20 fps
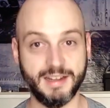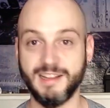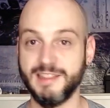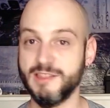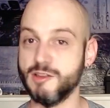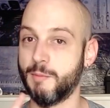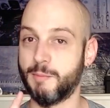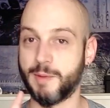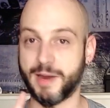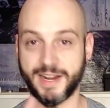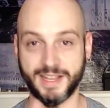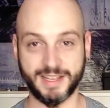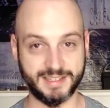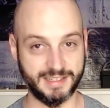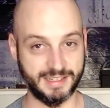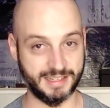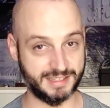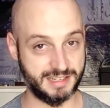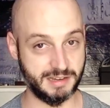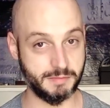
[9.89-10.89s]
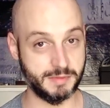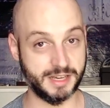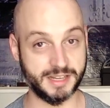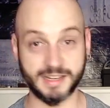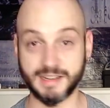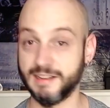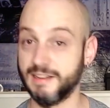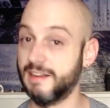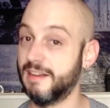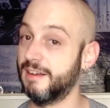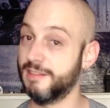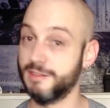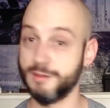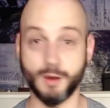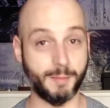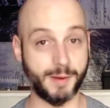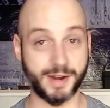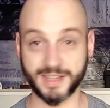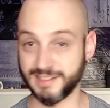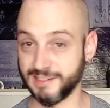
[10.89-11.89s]
não aparecem na semana, não
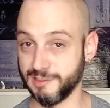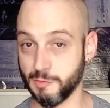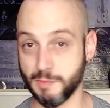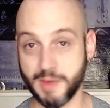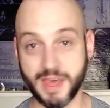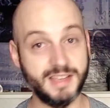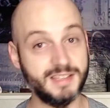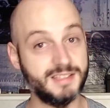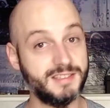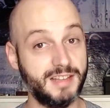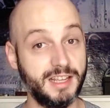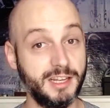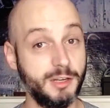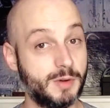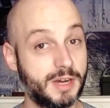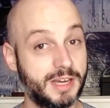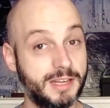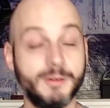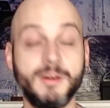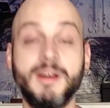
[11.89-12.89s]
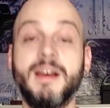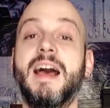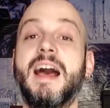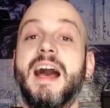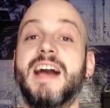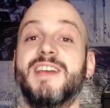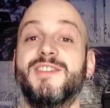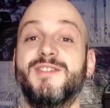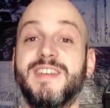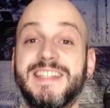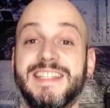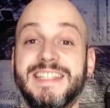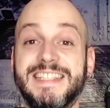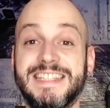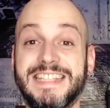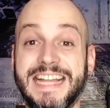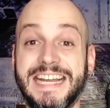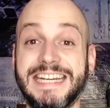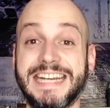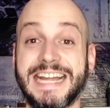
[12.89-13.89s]
aparecem no mês, nem no ano, às vezes
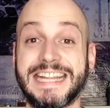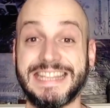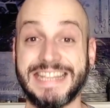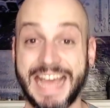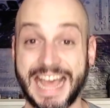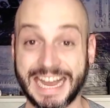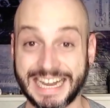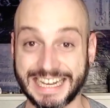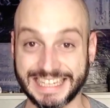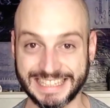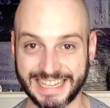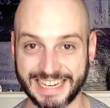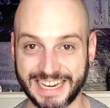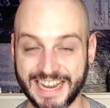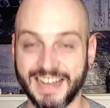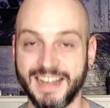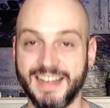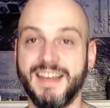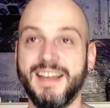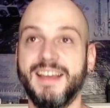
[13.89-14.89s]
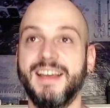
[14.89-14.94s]
nem na década, né?